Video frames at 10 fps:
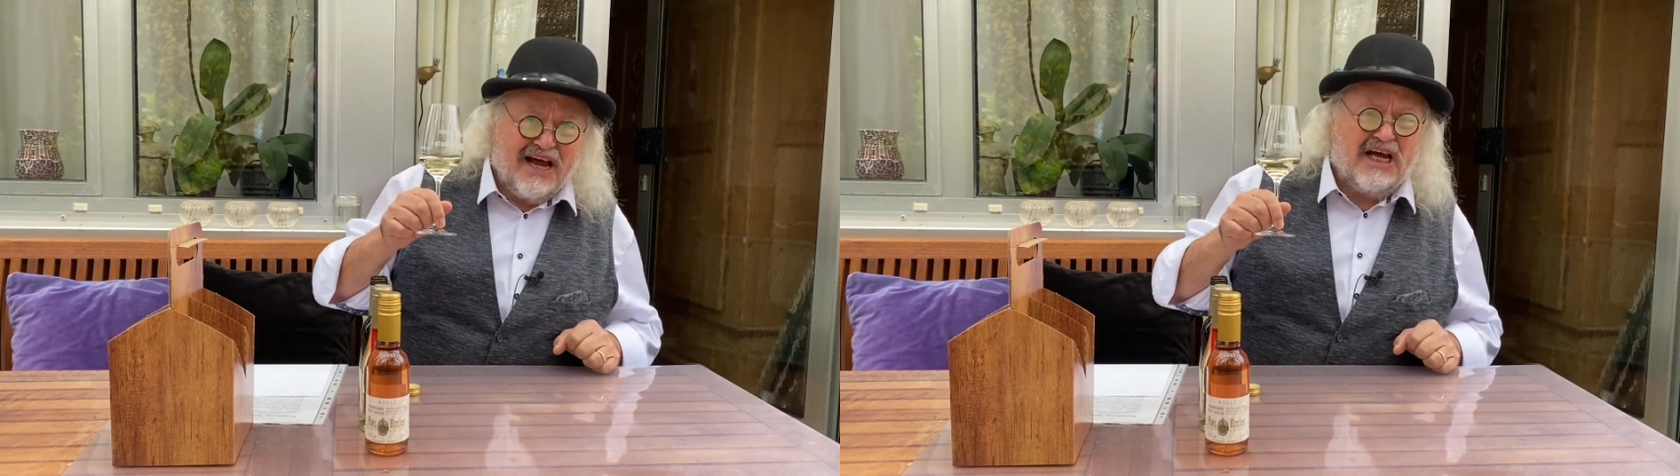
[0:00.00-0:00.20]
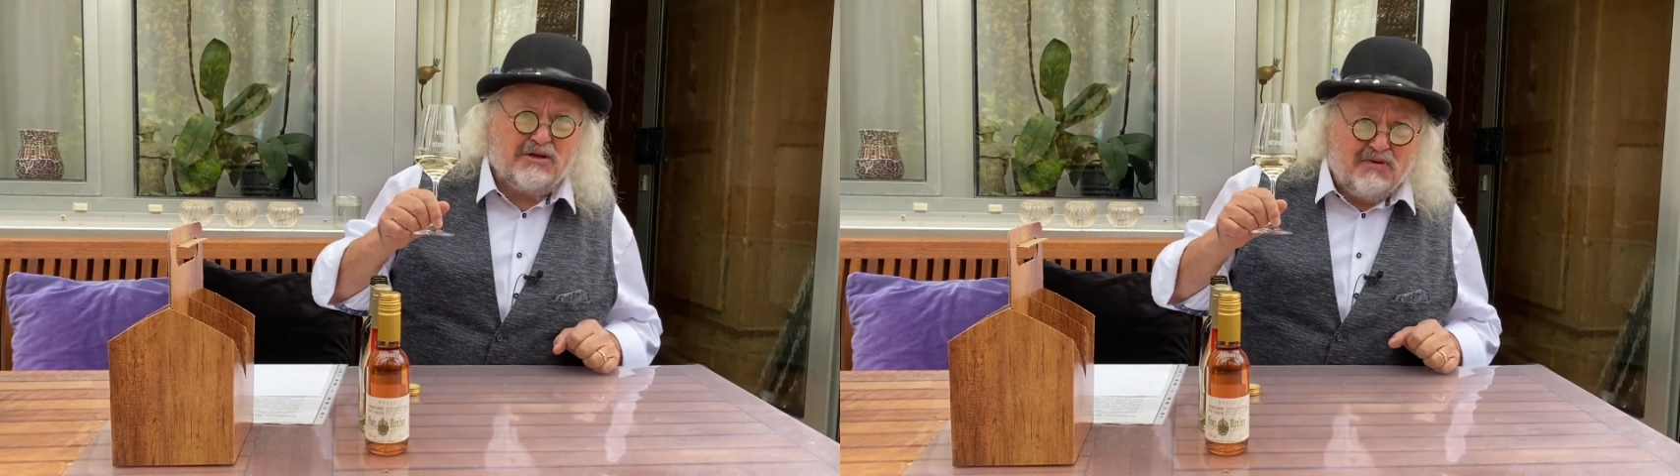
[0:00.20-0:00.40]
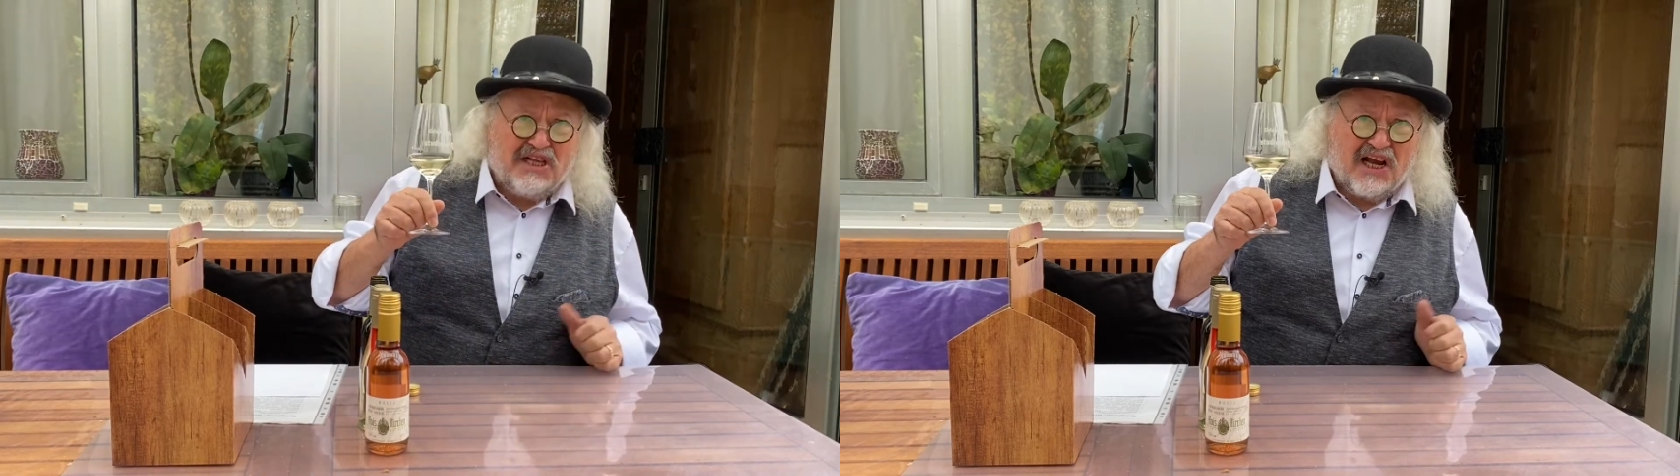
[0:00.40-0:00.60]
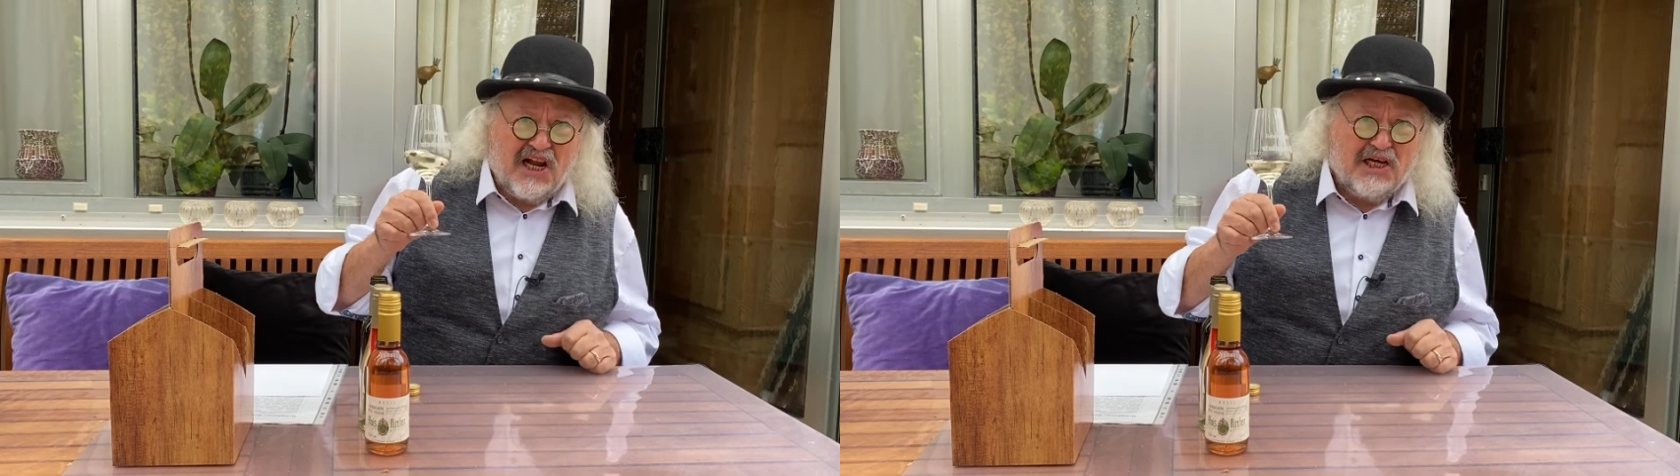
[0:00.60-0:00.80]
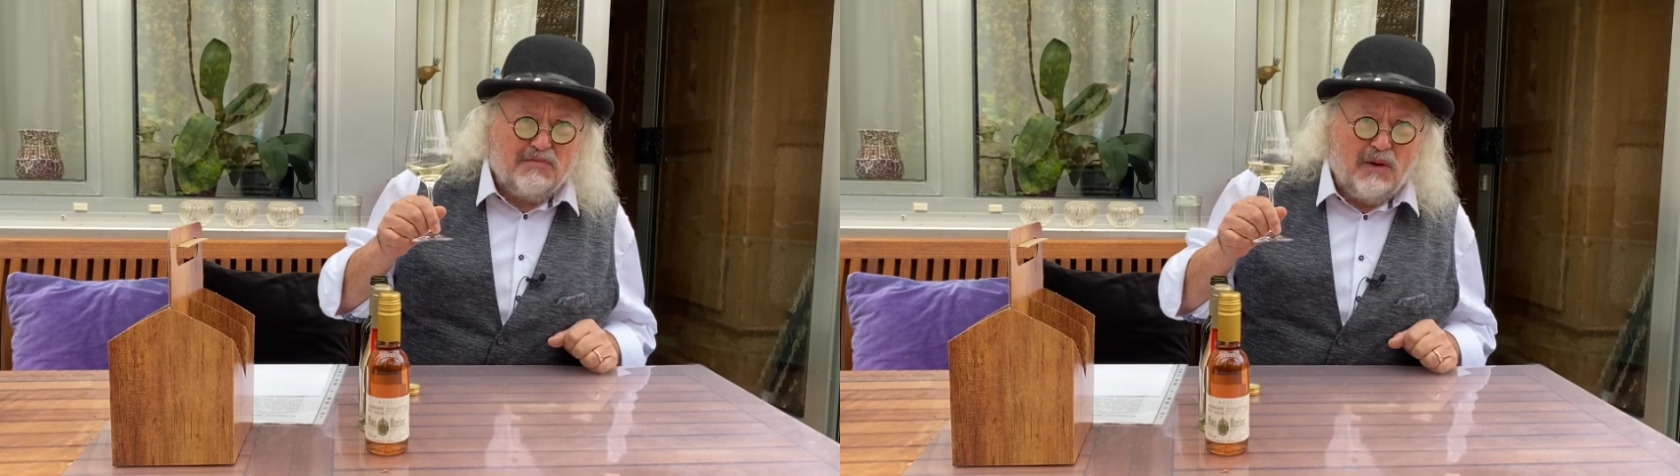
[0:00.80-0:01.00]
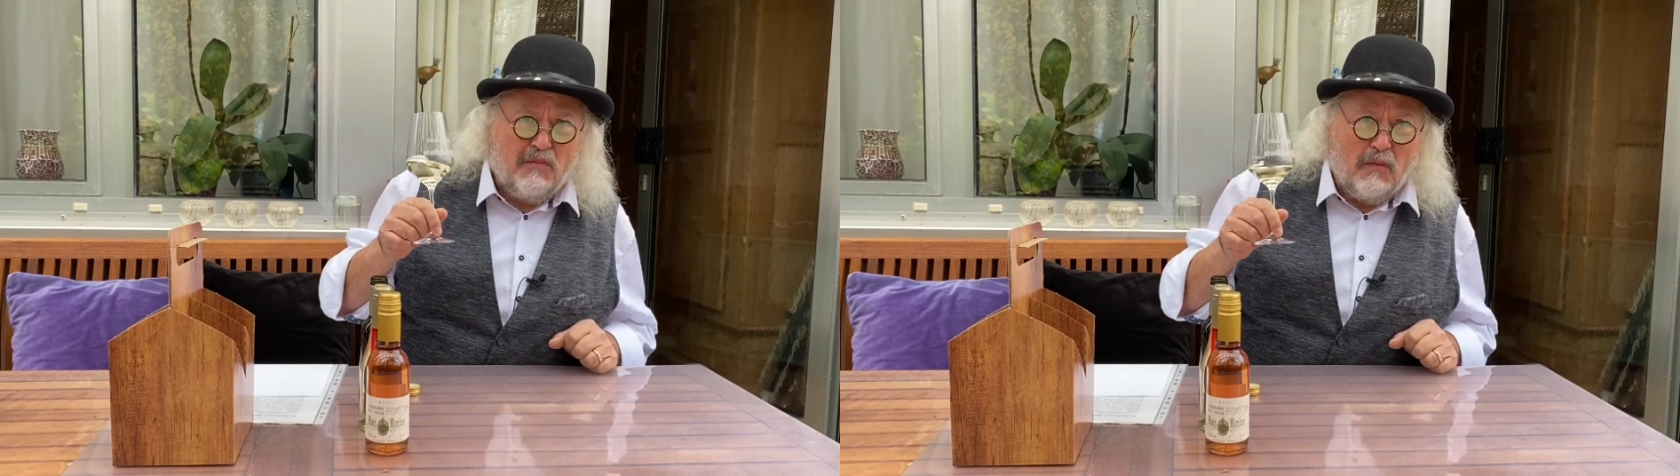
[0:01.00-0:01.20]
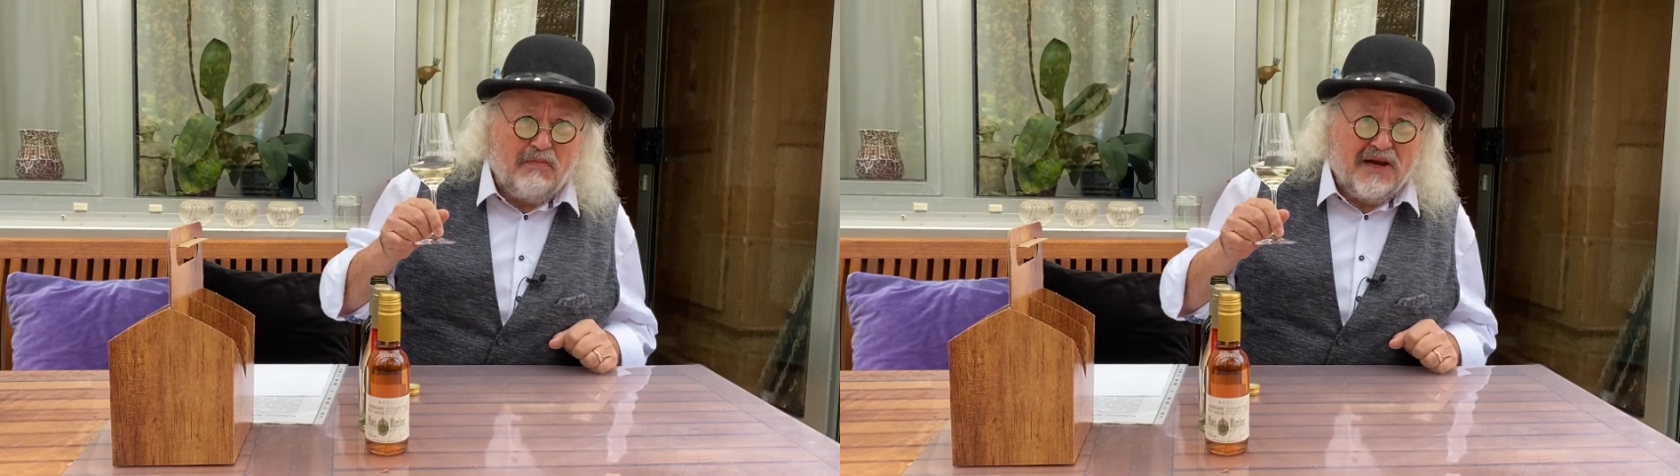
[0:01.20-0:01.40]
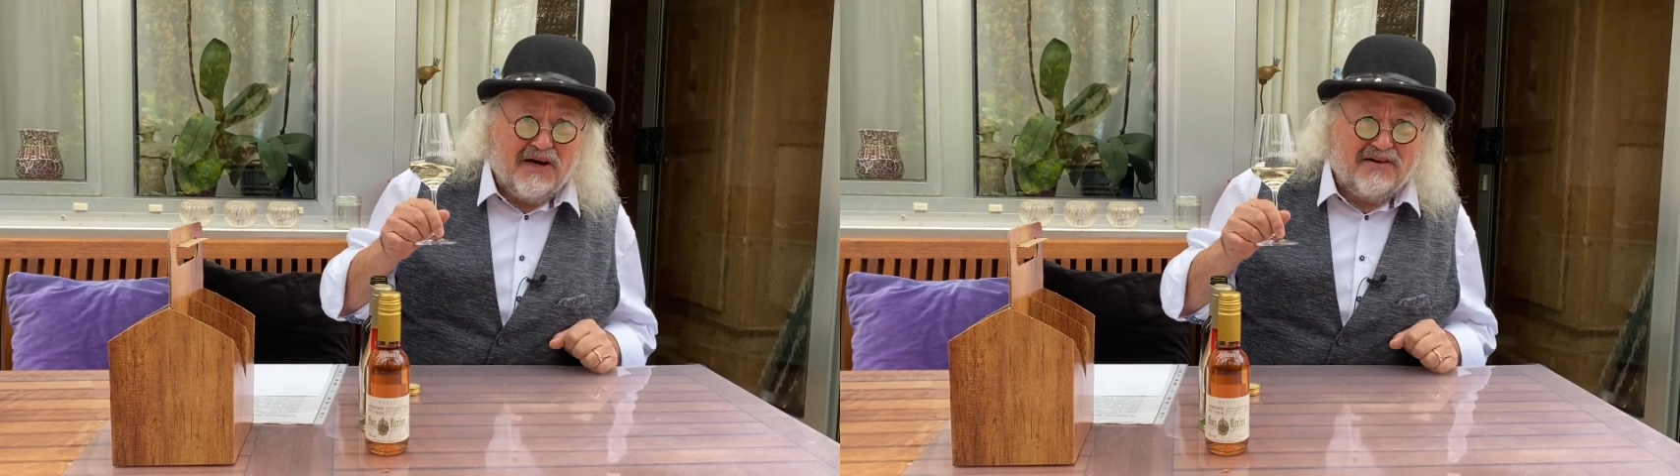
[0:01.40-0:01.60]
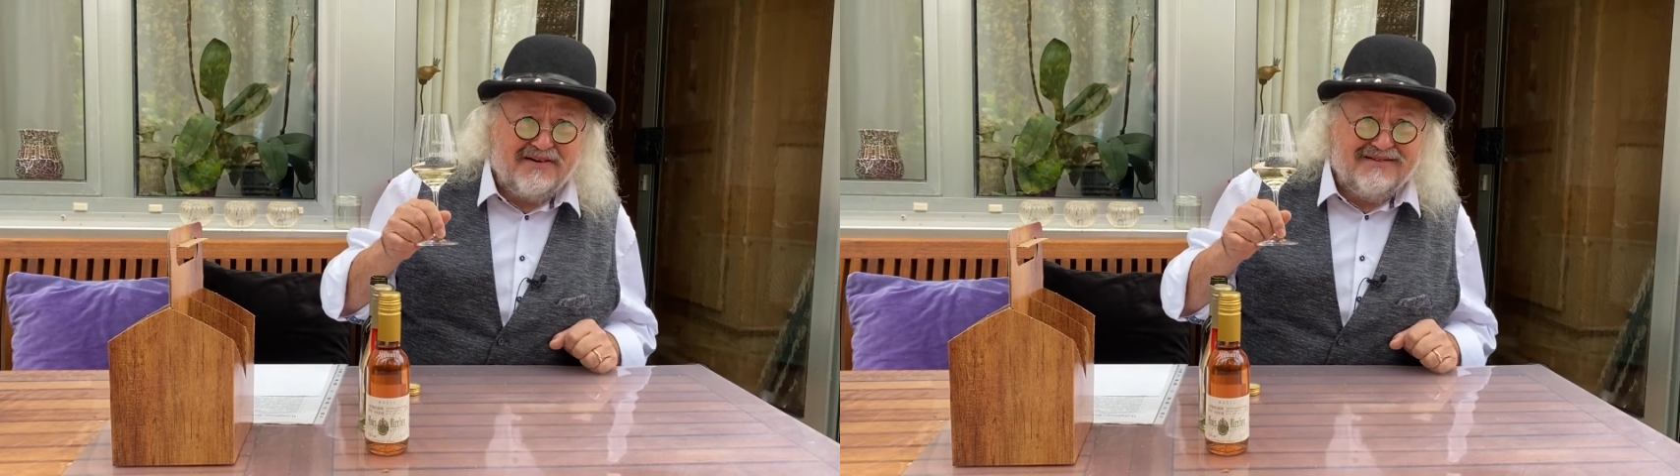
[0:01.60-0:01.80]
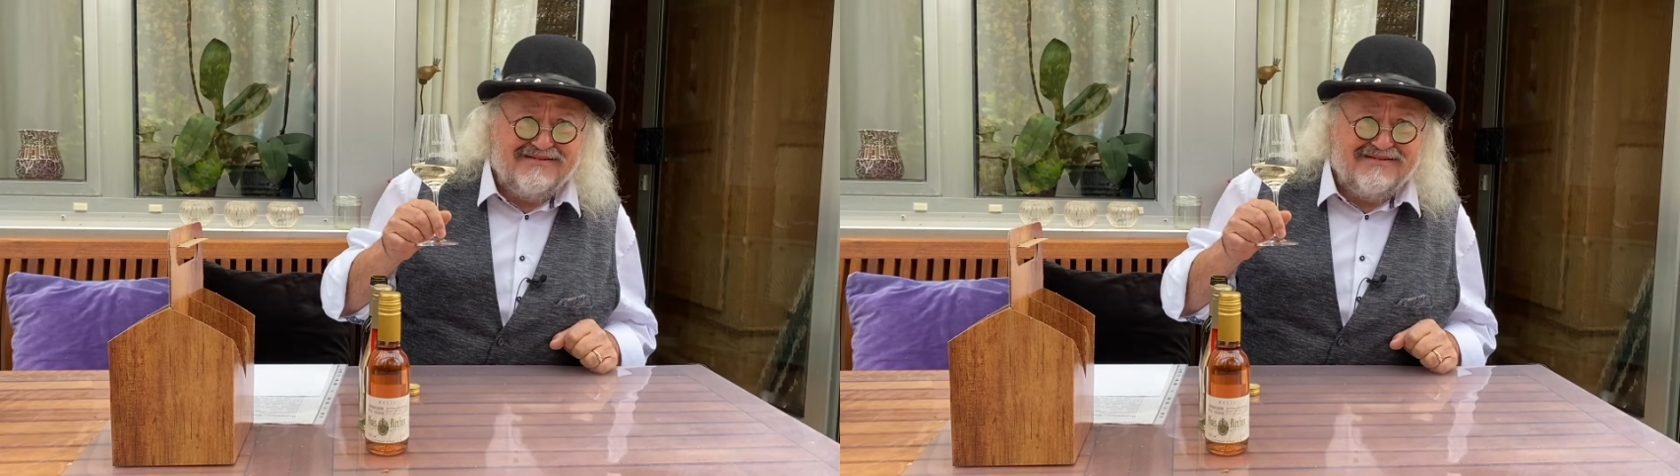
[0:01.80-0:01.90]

Ich muss den gleich mal probieren.